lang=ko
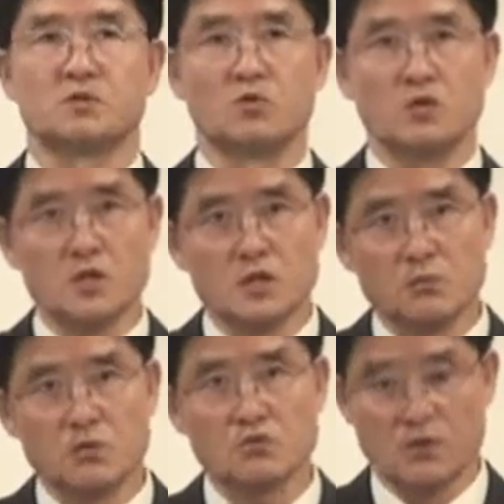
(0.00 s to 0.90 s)
우리의
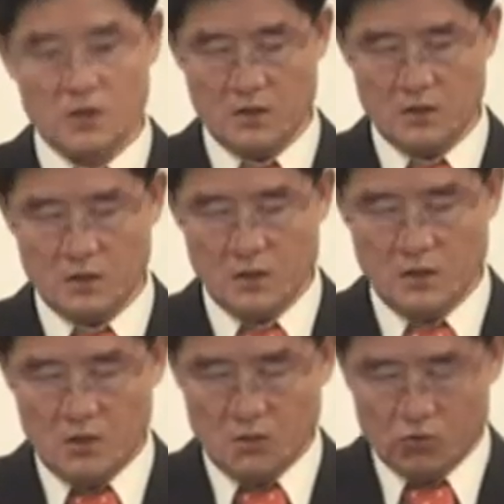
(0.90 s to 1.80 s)
건물 속에,
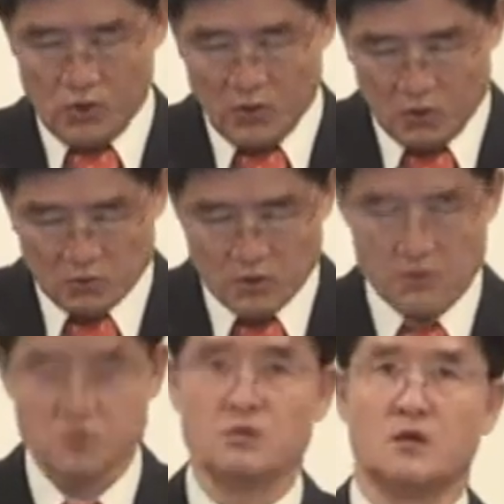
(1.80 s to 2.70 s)
우리의
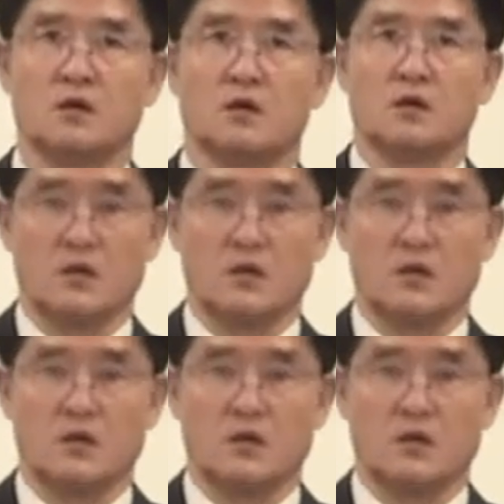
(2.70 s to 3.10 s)
공동체 속에